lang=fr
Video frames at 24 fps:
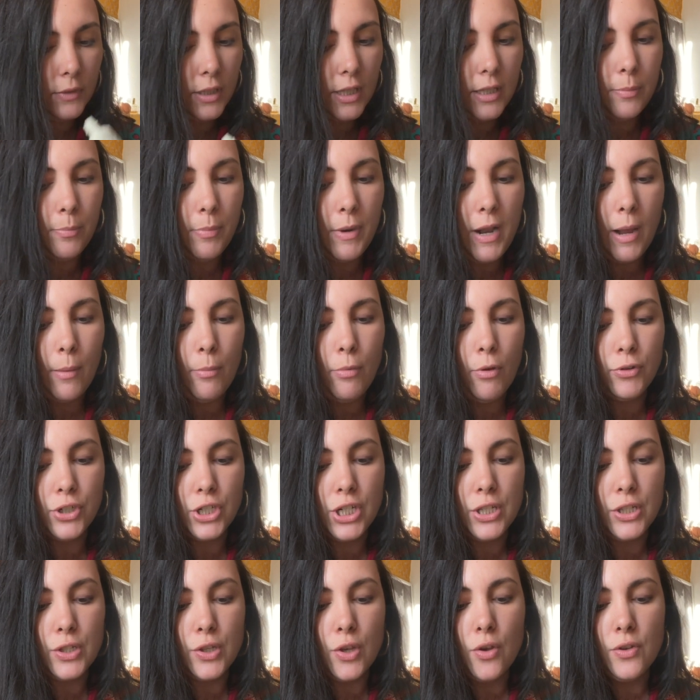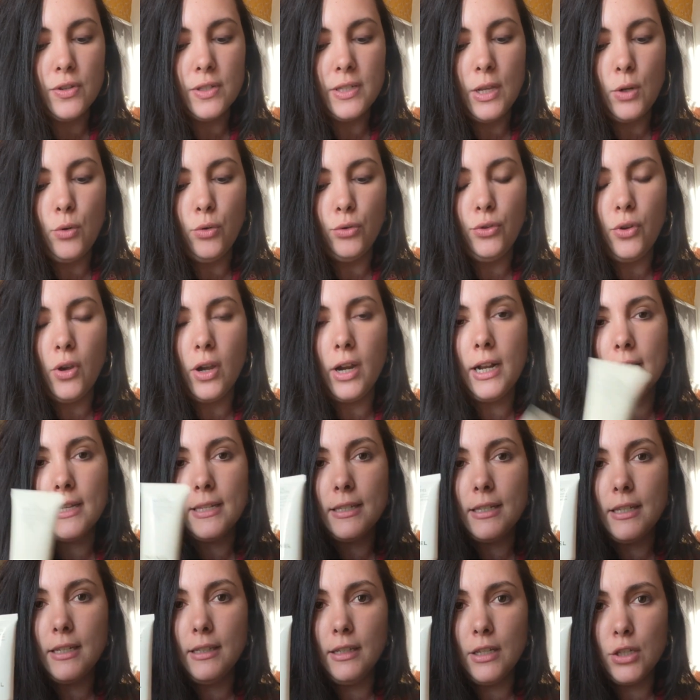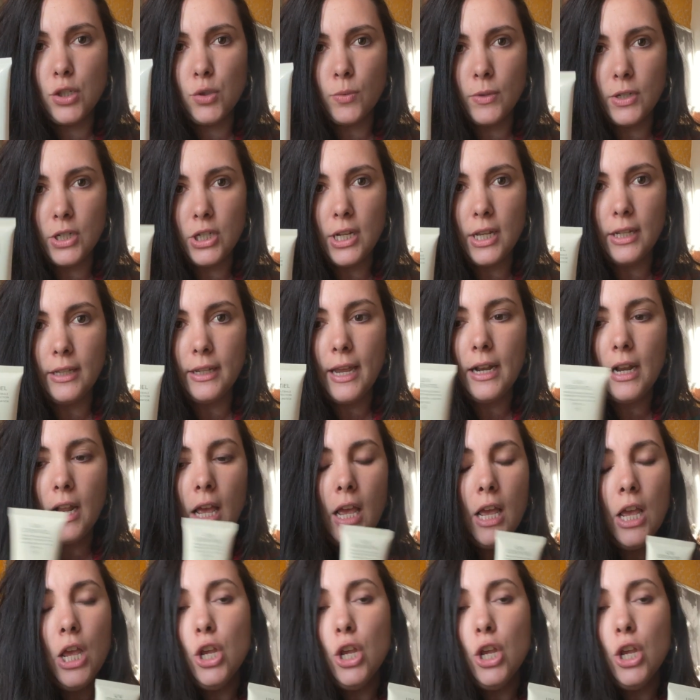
hyper blanchissant, c'est l'odeur classique des soins Chanel.